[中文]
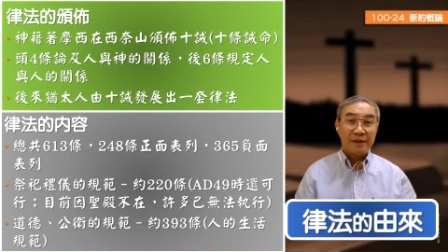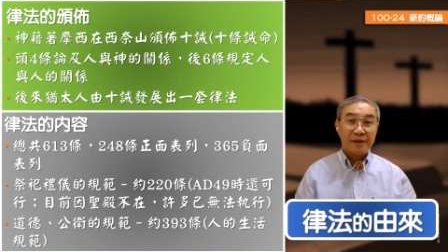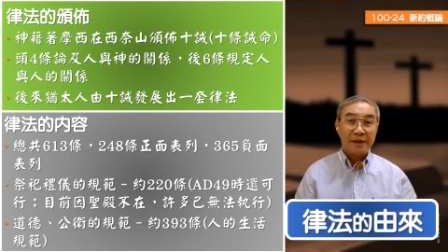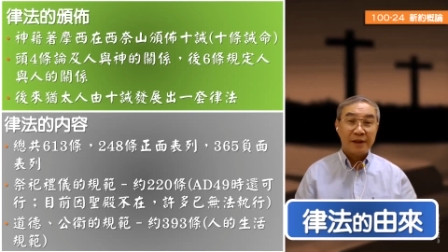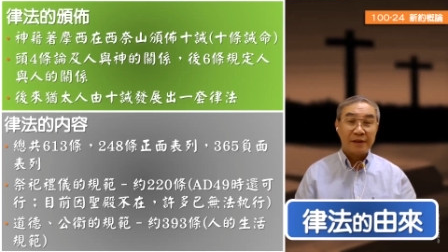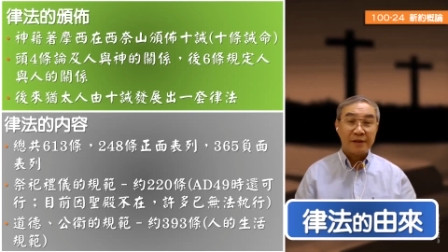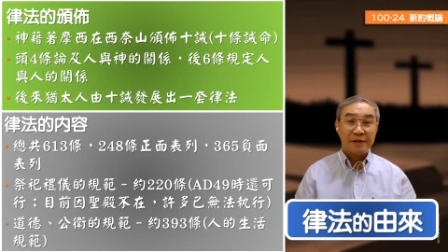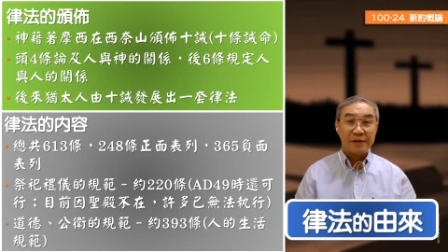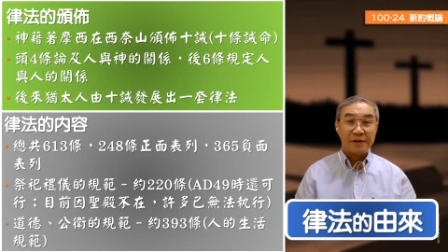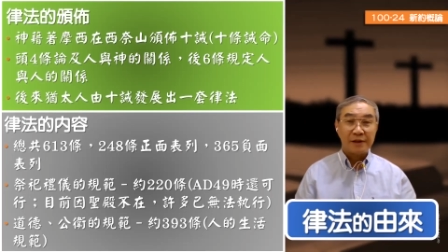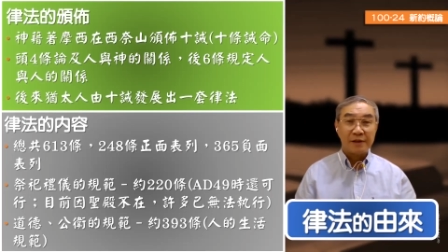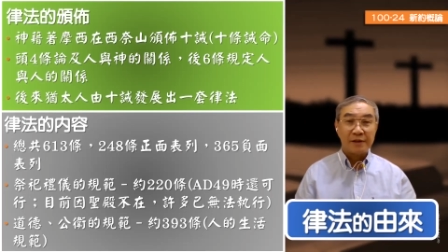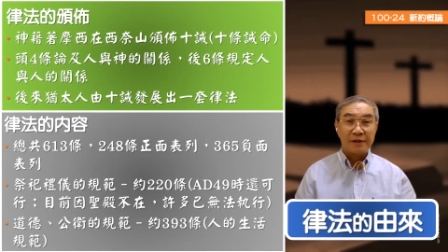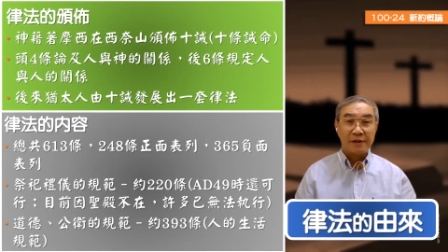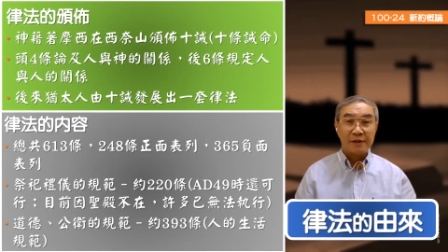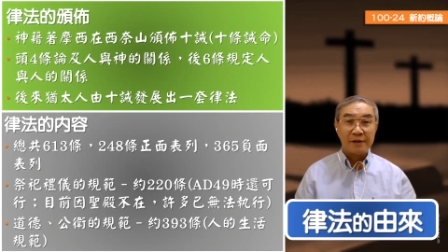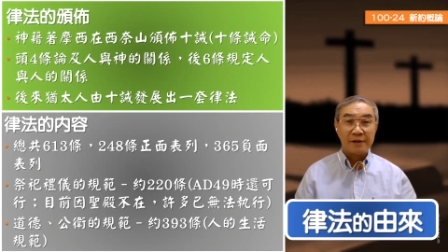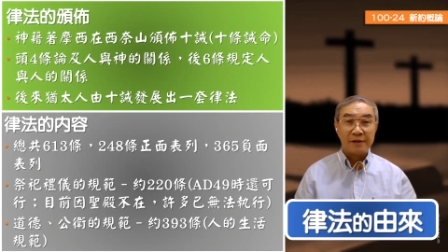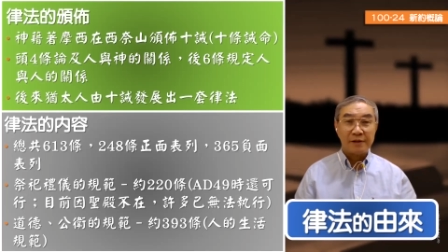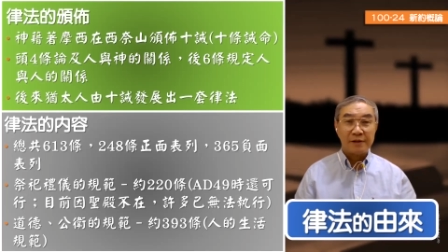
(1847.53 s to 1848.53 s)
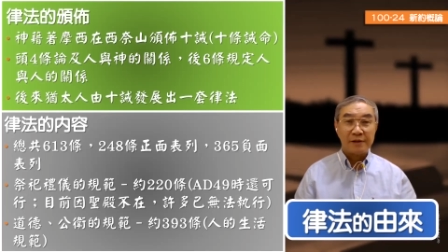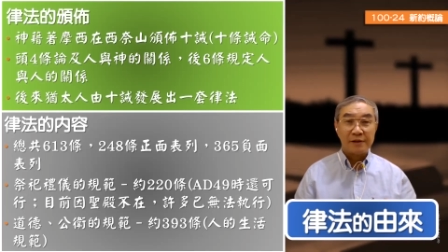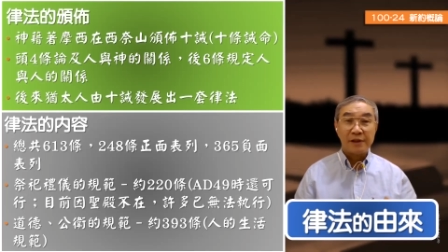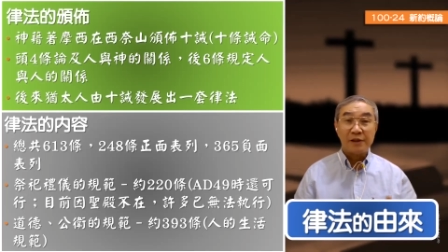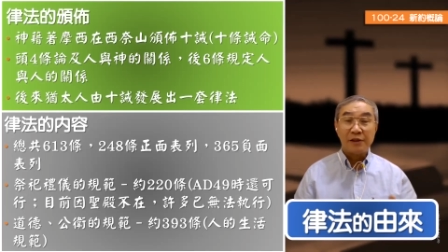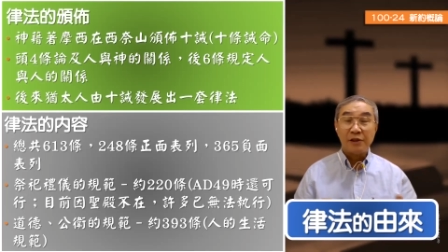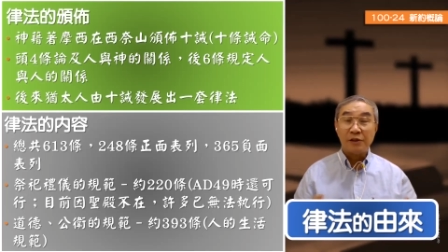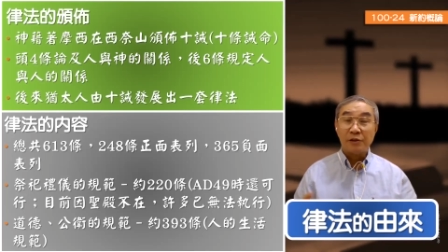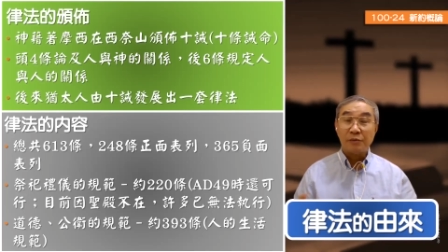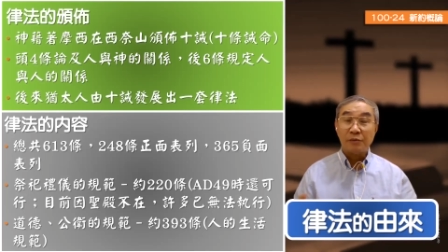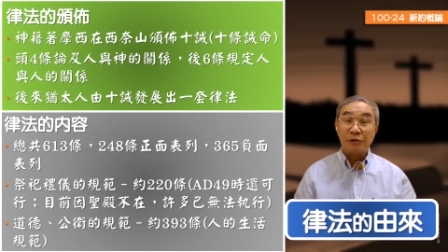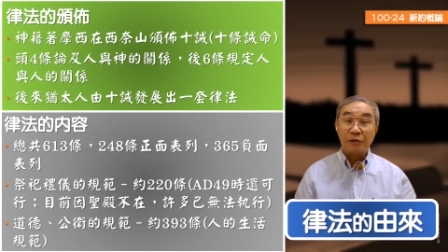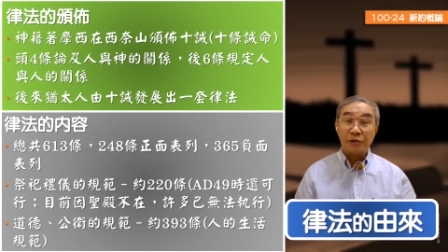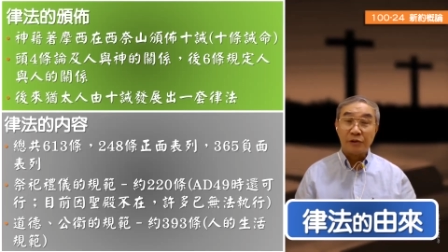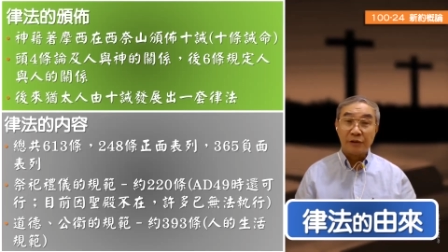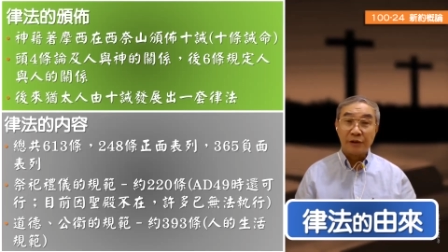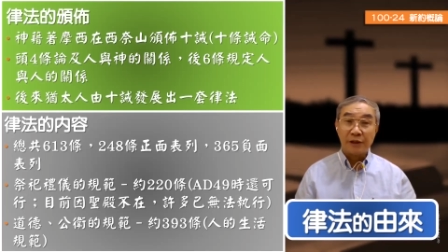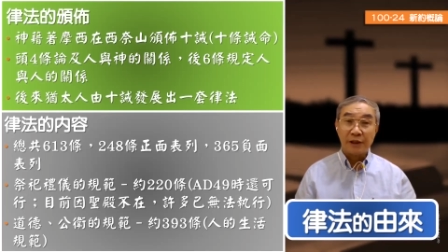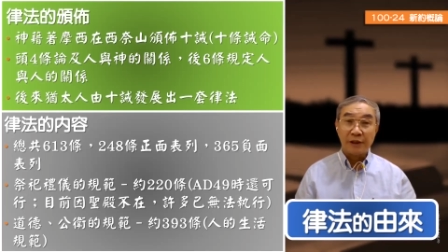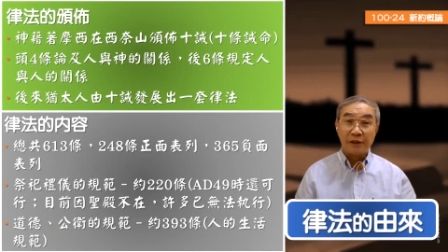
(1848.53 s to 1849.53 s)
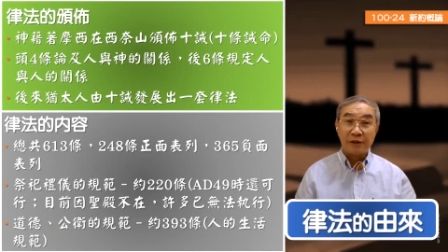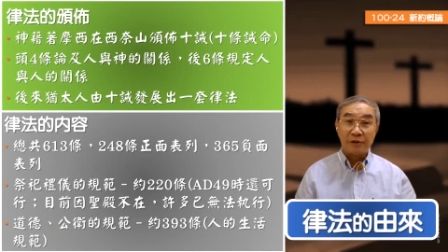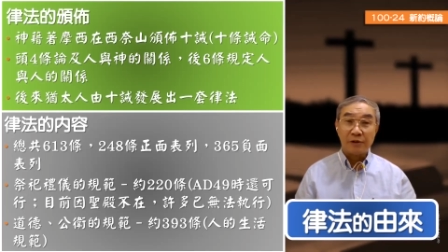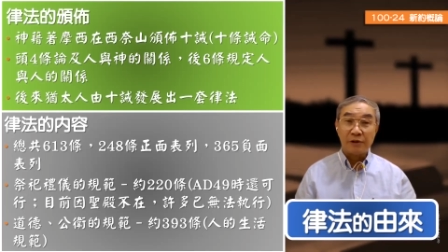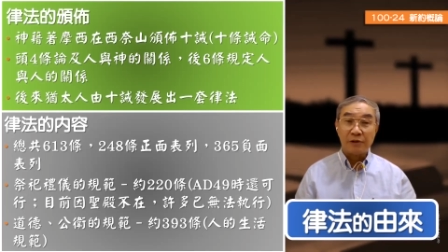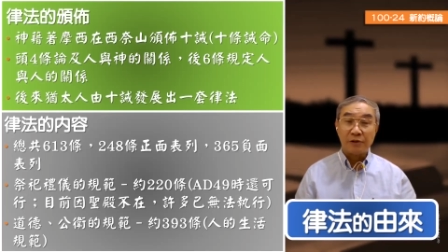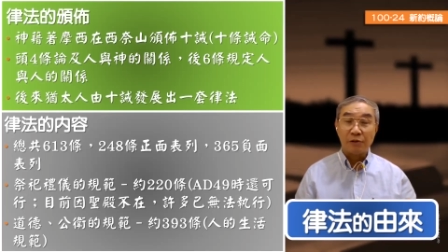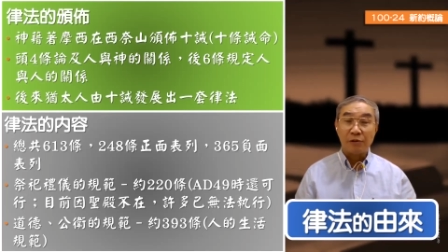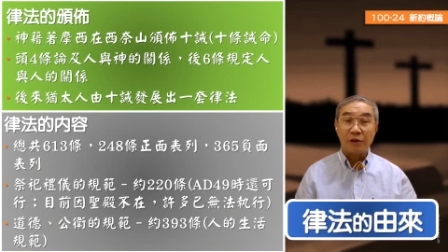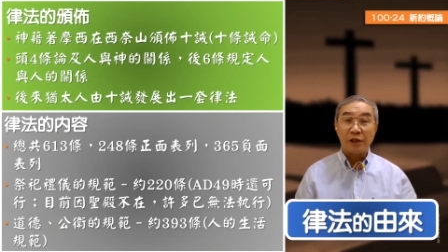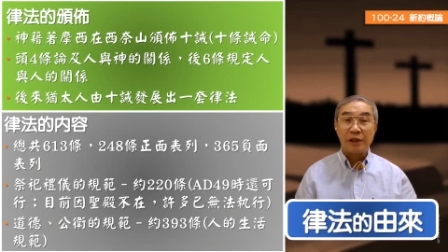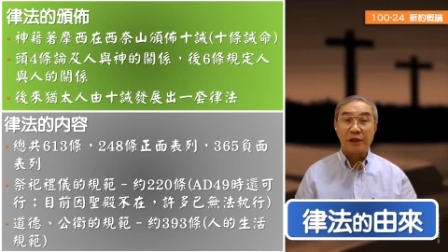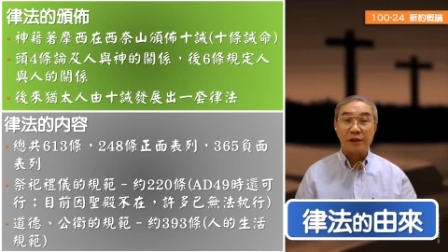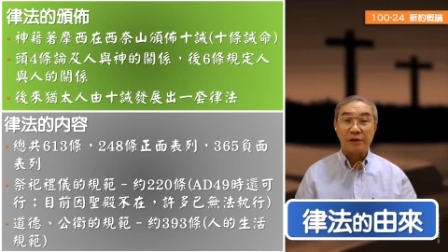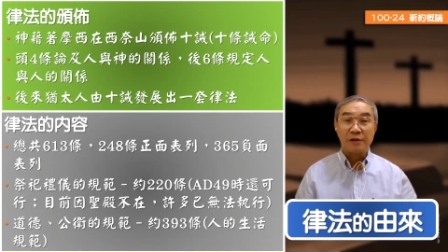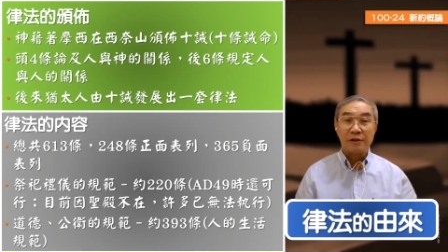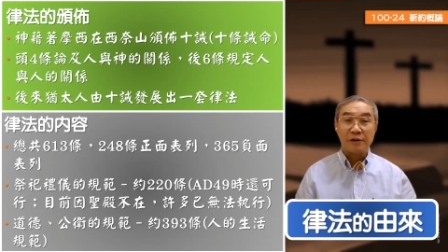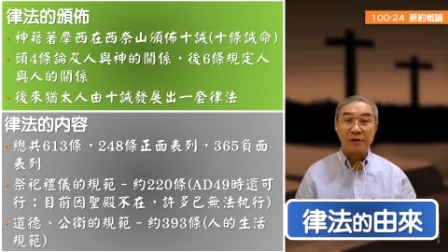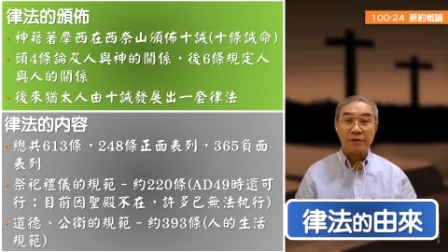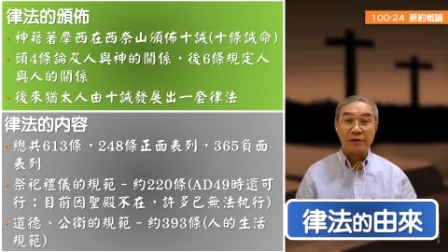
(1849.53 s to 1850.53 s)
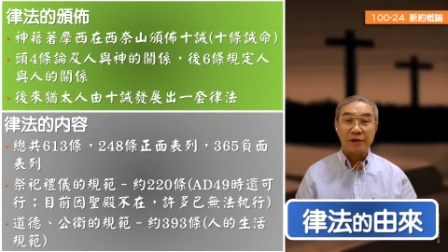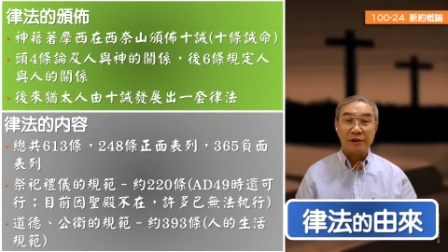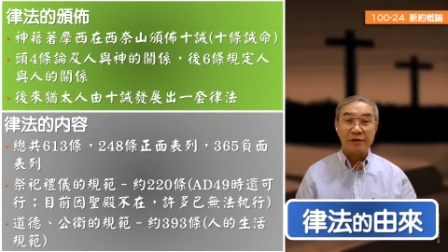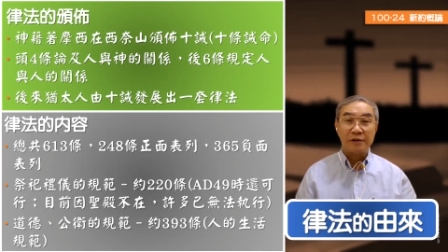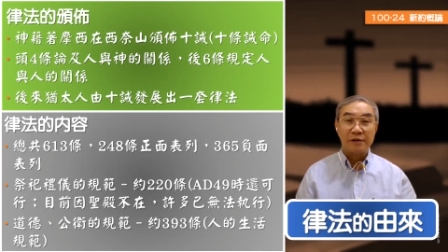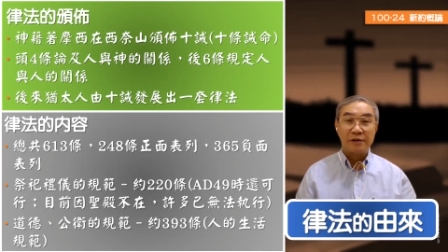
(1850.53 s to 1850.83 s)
呃，整个圣殿就不存在了。所以从那个之后呢，